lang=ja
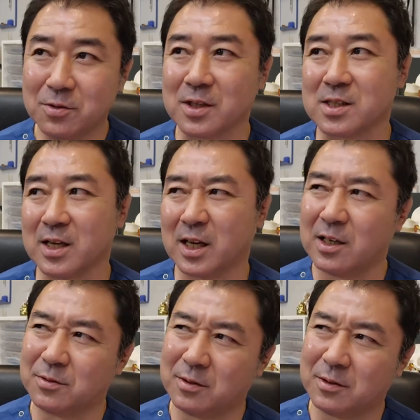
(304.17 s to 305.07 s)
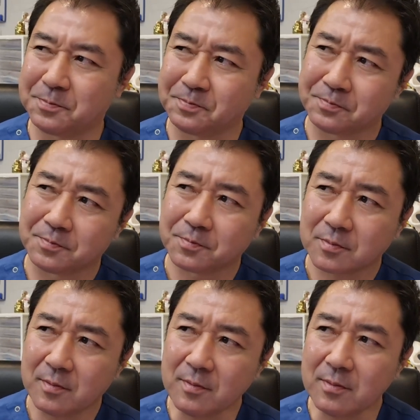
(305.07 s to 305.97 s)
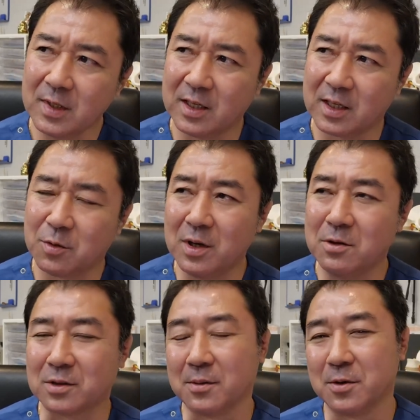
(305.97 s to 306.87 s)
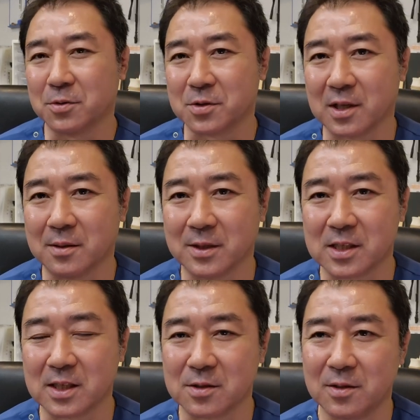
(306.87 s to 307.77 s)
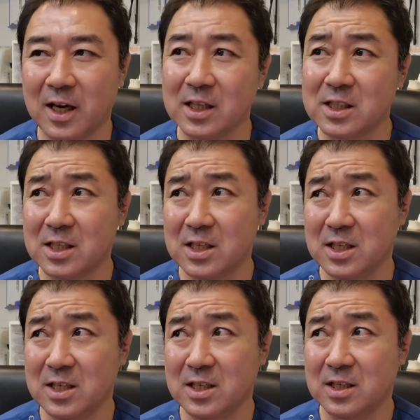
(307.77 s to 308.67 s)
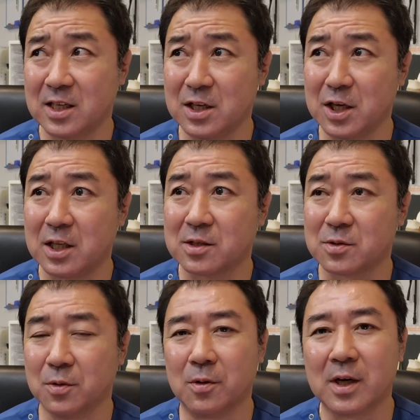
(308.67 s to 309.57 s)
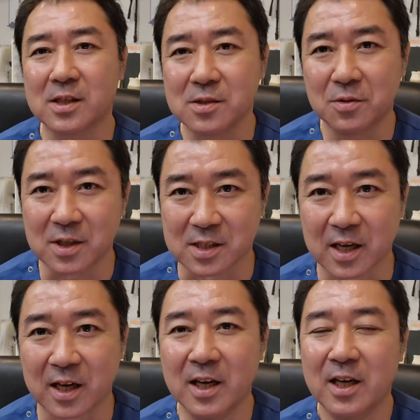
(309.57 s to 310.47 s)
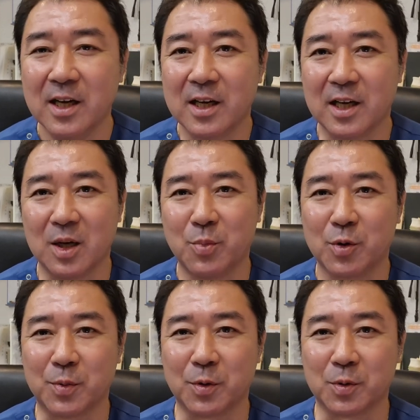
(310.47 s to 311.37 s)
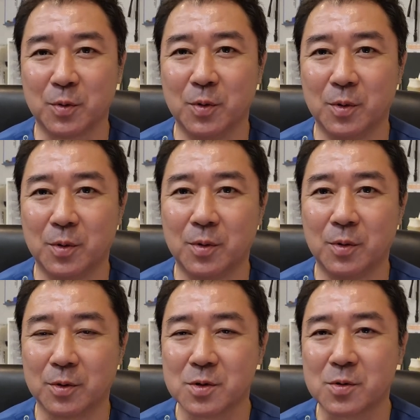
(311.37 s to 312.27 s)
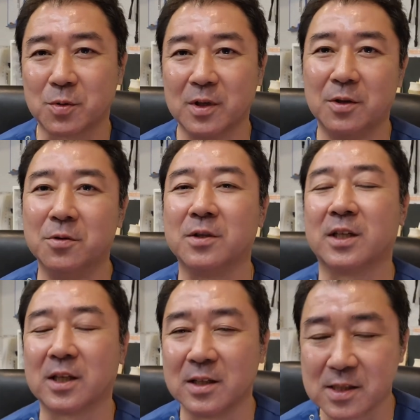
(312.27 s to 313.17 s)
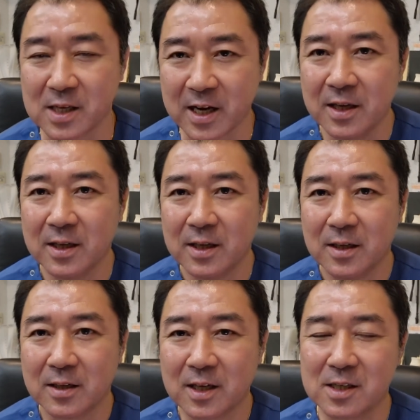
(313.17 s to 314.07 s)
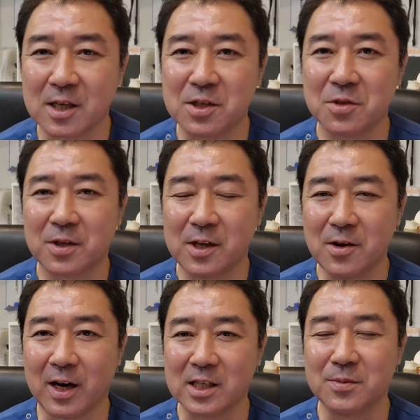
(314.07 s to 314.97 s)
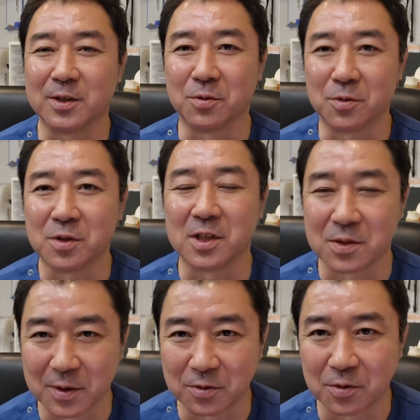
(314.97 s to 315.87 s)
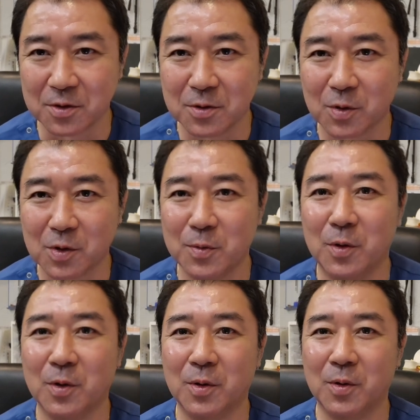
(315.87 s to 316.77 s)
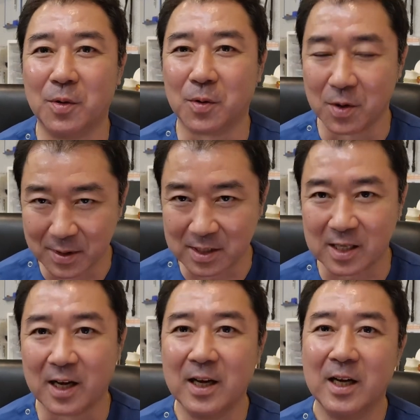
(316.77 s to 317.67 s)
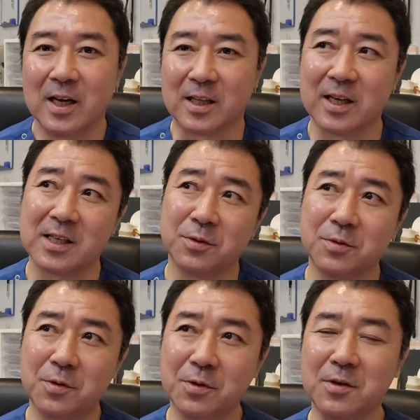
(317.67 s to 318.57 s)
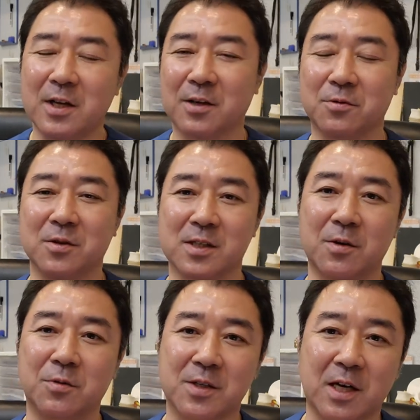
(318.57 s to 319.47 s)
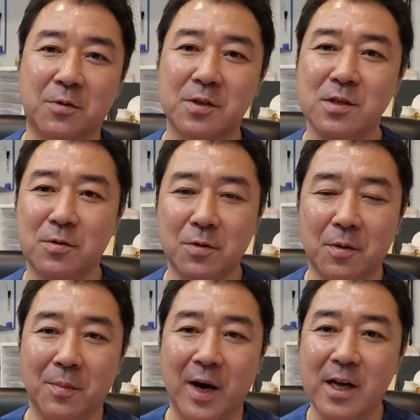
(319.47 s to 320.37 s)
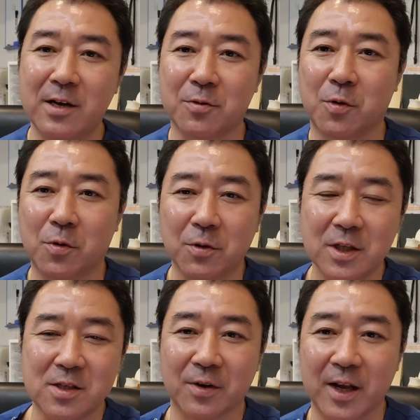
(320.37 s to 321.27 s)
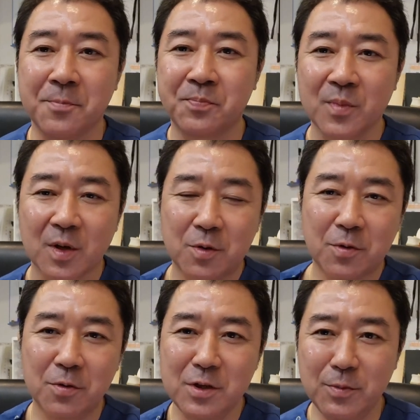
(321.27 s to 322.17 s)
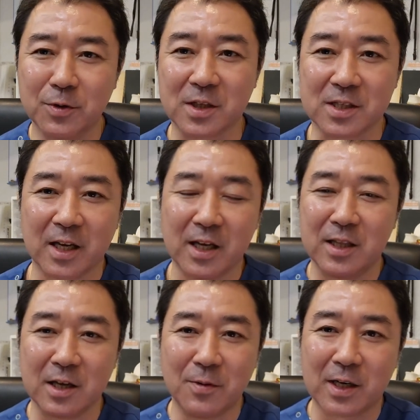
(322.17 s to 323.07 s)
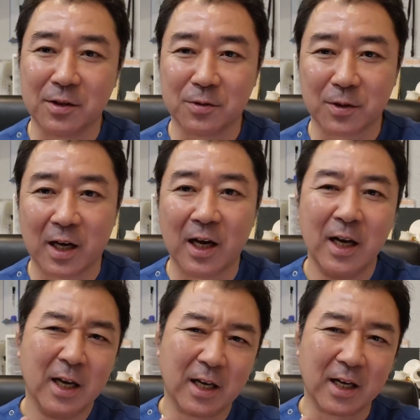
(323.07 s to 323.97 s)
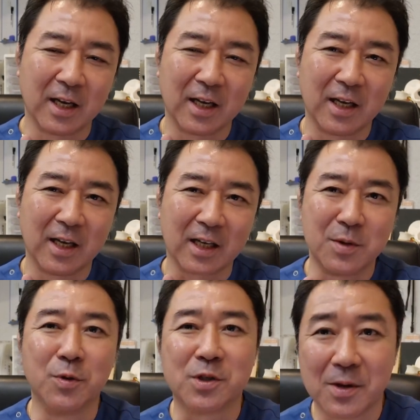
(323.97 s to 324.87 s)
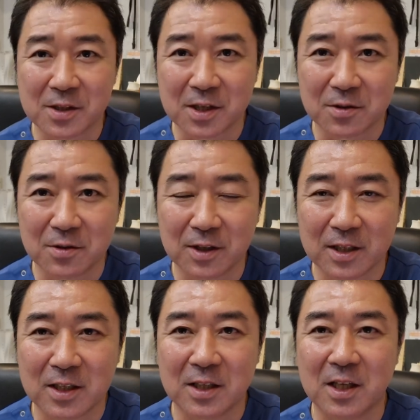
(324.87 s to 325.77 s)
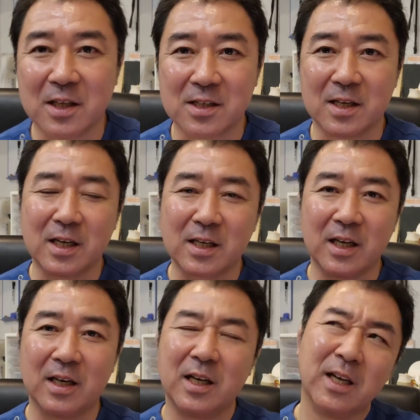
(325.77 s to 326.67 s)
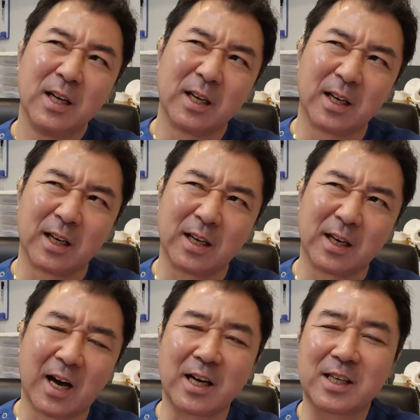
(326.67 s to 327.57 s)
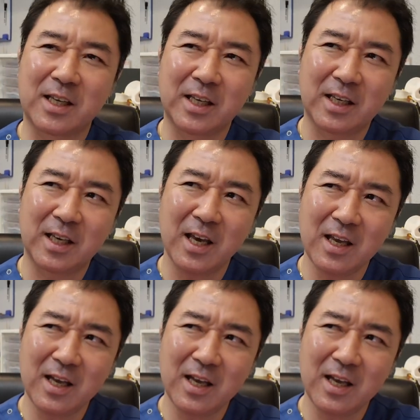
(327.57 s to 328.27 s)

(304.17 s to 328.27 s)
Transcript: ですね、あの、えー、ご飯を食べようとしたらばですね、その箸で握ったそのおかずをですね、えー、ポロポロとこう、落とすことが多くなったんですね。で、最終的には箸まで落としてしまうということも起こりました。で、その頃になるとですね、この鎖骨のこの前側のここですよね。ここにもですね、変な違和感とか、えー、気持ち悪さっていうのが出てきてですね、なんか、えー、吐き気、